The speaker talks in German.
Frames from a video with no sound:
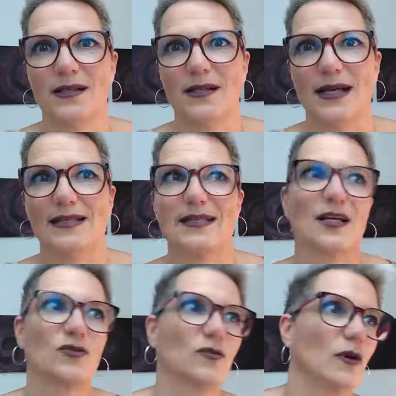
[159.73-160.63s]
Jetzt
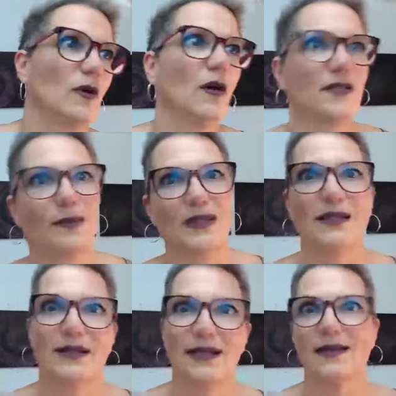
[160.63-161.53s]
sagst du, oh Sabine,
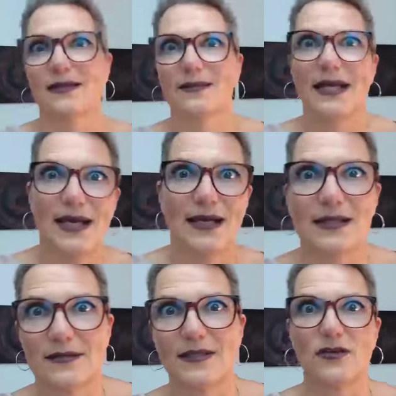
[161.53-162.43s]
ganz im
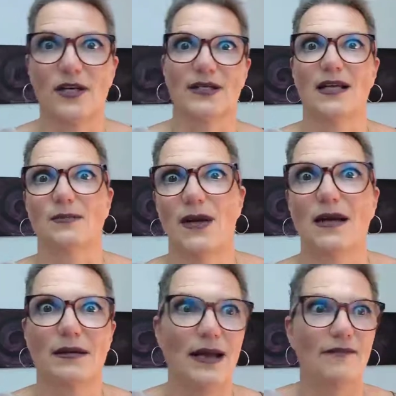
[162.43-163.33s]
Ernst, wie soll ich denn das
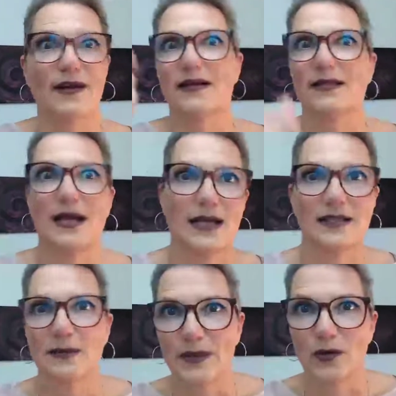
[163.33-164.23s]
machen? Einfach, ich sage jetzt,
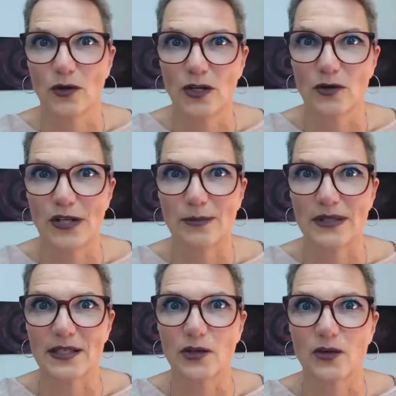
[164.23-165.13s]
ich bin glücklich und dann bin
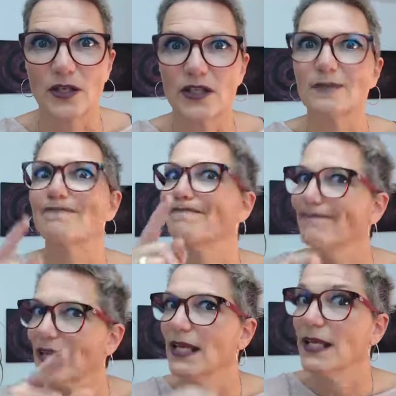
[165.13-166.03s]
ich glücklich.
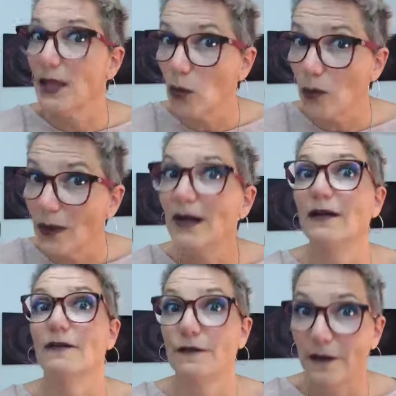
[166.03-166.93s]
You,
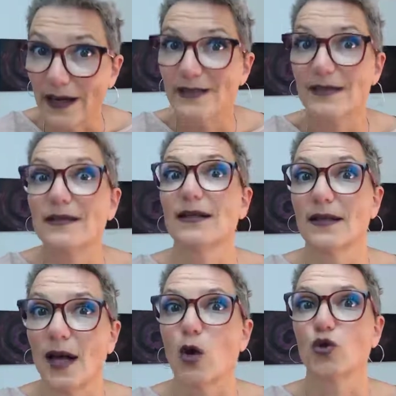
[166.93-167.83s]
fast
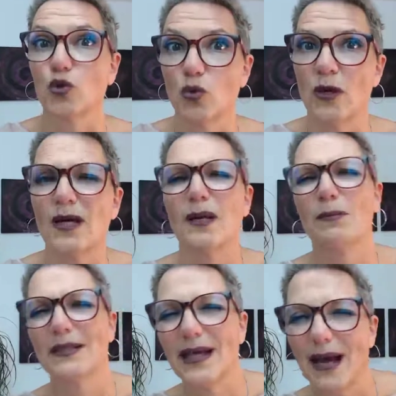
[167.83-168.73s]
genau so.
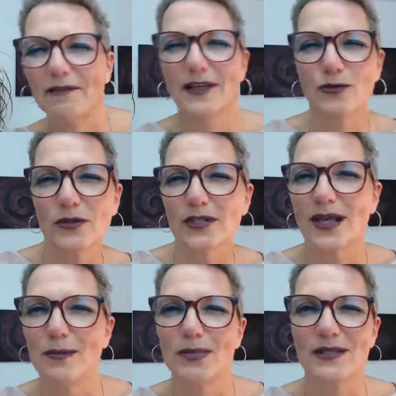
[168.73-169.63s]
Bedarf natürlich
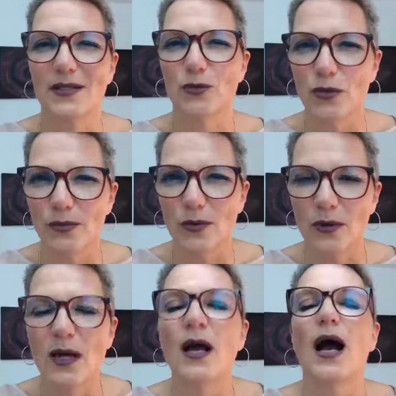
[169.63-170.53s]
ein bisschen Übung,
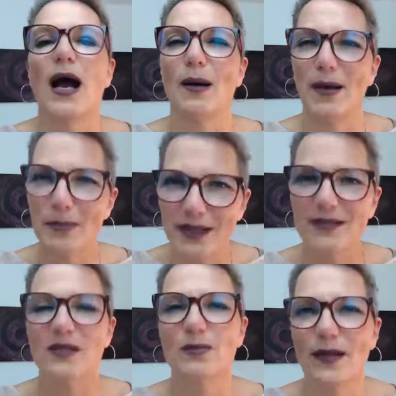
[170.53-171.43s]
aber
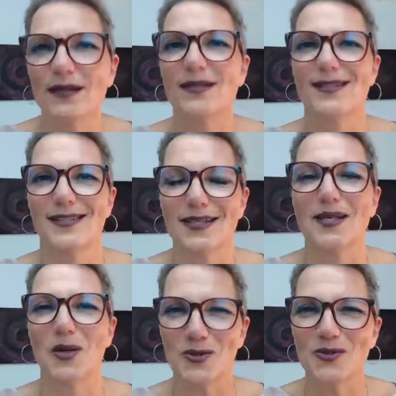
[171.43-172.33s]
prinzipiell ist es
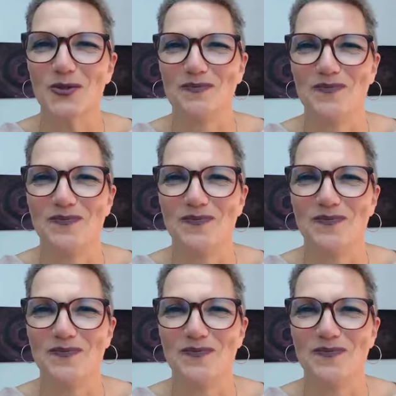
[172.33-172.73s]
genau so.